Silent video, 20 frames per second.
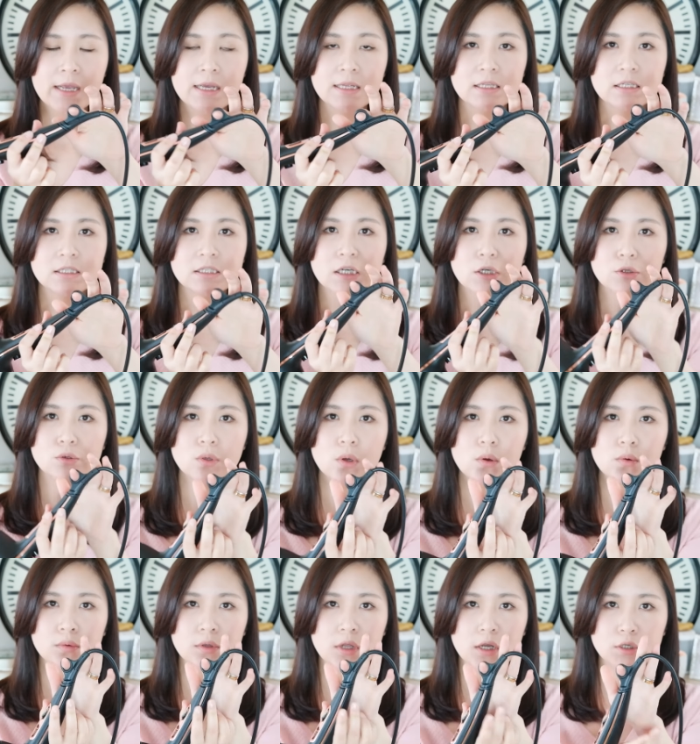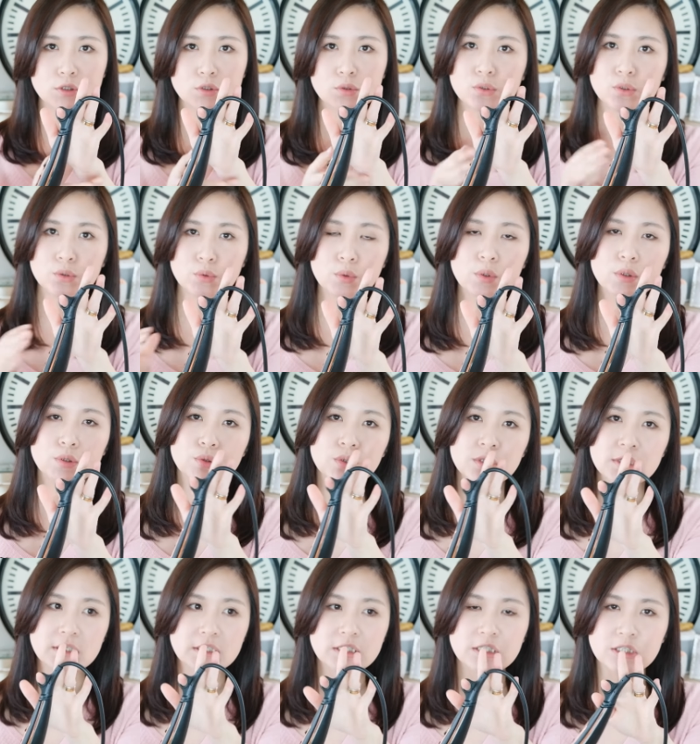那这个洞呢，就是如果
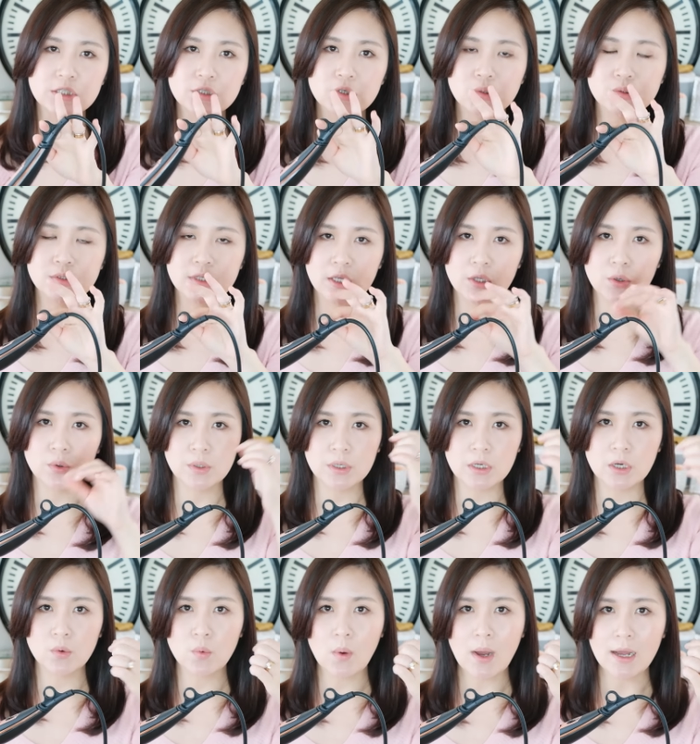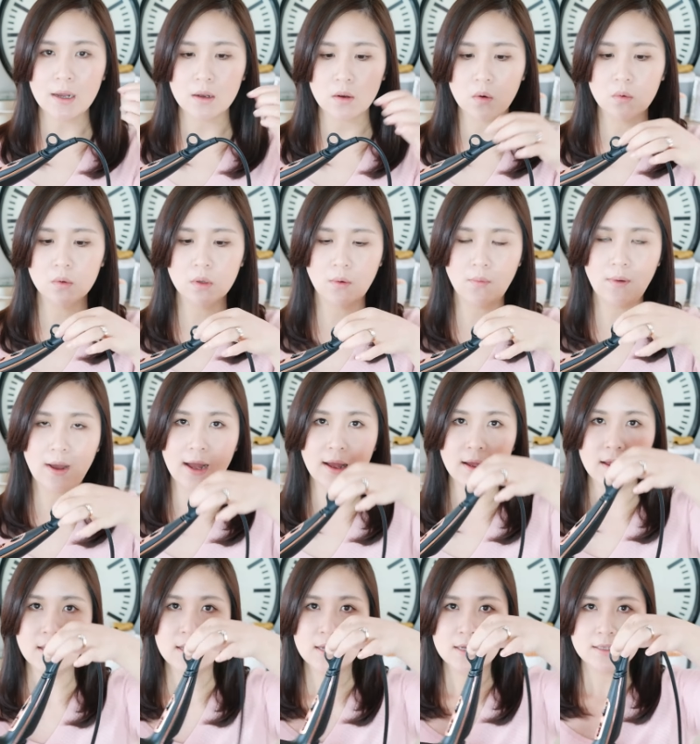说你洗手间有一个挂钩的话，